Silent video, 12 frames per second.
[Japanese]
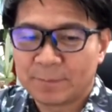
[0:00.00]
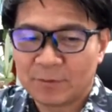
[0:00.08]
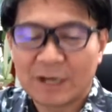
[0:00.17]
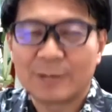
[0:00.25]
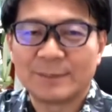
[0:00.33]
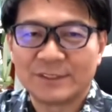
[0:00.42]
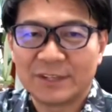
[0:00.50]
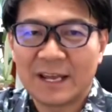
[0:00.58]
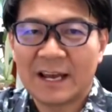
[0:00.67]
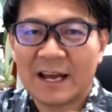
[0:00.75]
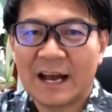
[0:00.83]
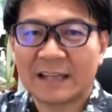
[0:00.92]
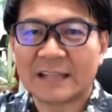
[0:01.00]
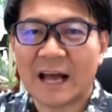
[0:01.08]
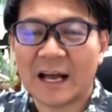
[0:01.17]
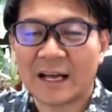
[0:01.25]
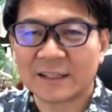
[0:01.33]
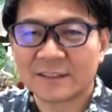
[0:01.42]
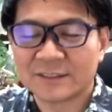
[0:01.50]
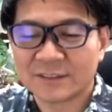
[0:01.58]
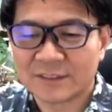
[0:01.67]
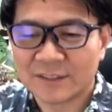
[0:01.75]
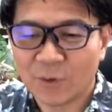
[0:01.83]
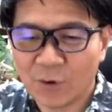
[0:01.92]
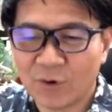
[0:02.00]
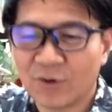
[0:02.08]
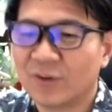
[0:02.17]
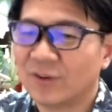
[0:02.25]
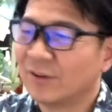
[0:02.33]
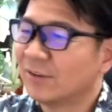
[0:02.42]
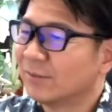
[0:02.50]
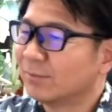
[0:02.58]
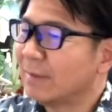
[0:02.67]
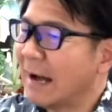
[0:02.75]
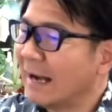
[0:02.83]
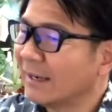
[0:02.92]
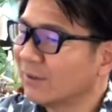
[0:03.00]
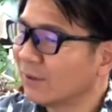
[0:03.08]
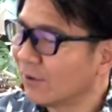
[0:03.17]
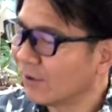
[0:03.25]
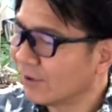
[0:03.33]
わかりますよね旗を周りの